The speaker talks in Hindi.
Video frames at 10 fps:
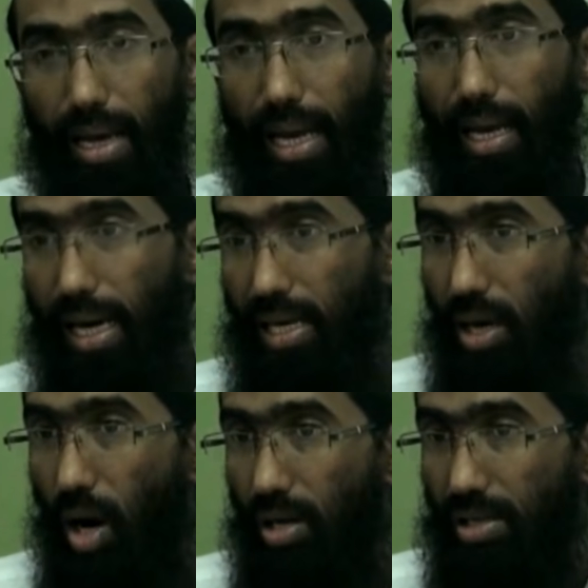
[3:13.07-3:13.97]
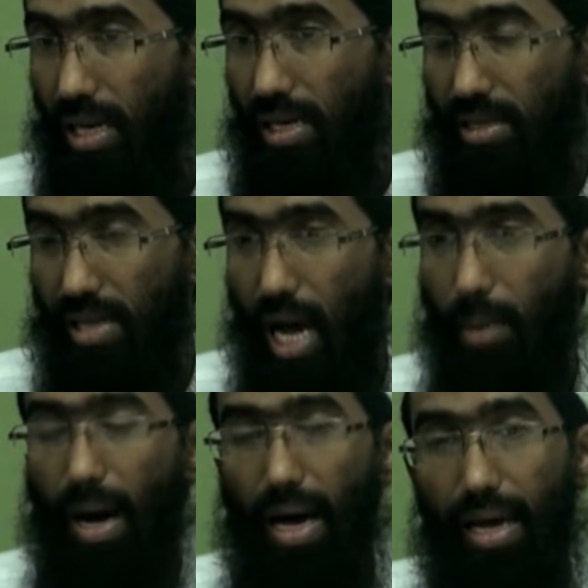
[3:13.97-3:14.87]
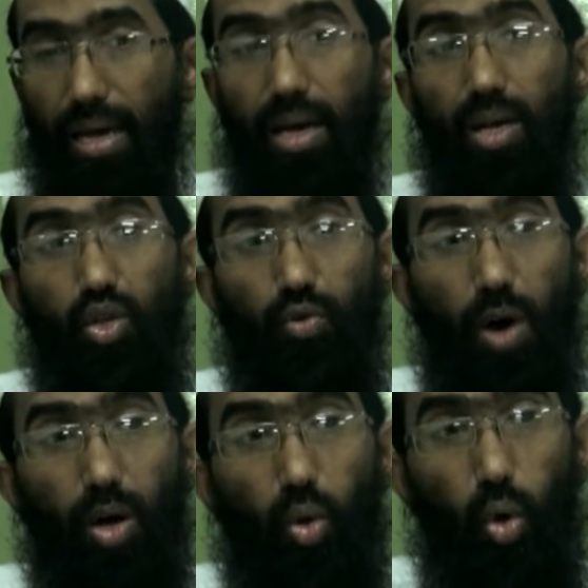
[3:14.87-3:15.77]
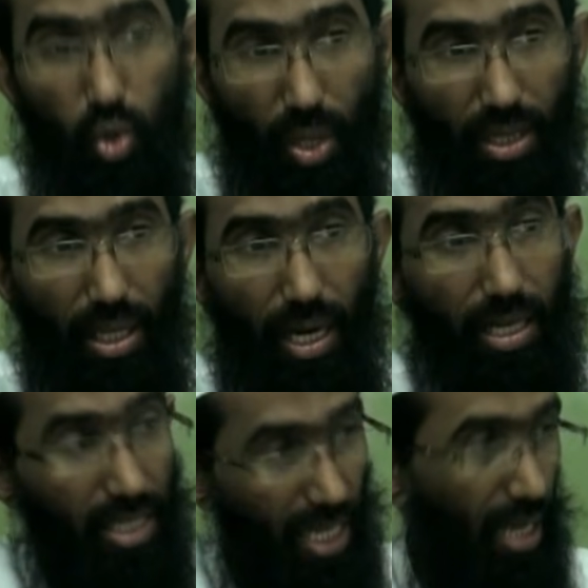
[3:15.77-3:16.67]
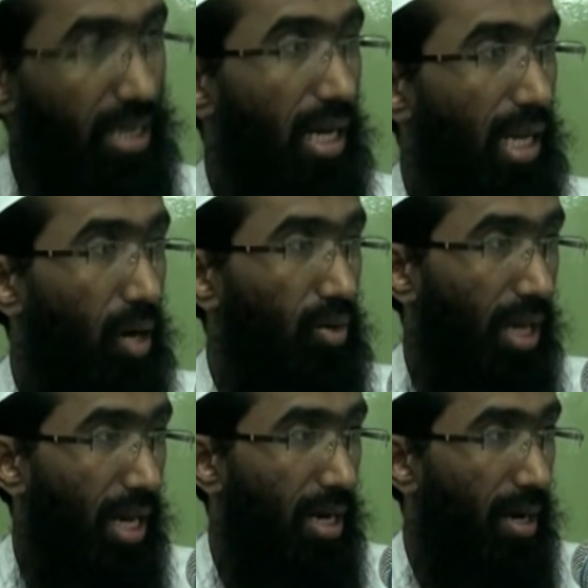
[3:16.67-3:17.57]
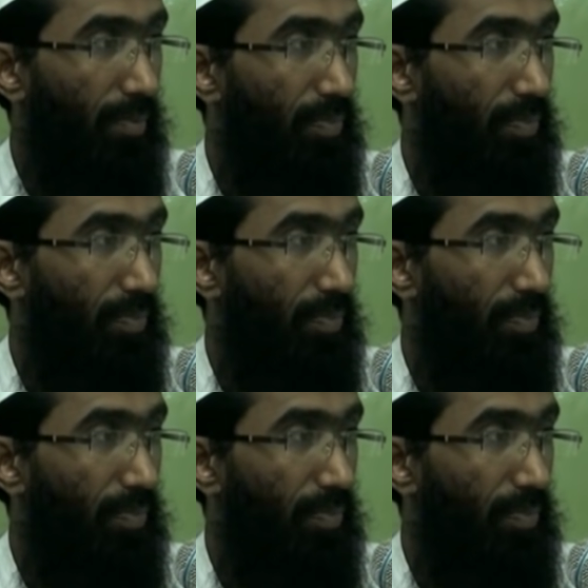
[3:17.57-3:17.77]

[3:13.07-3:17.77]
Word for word: यानी कई और सहाबा हैं जो फ़ौत हो चुके थे खदीजा रदी अल्लाह तह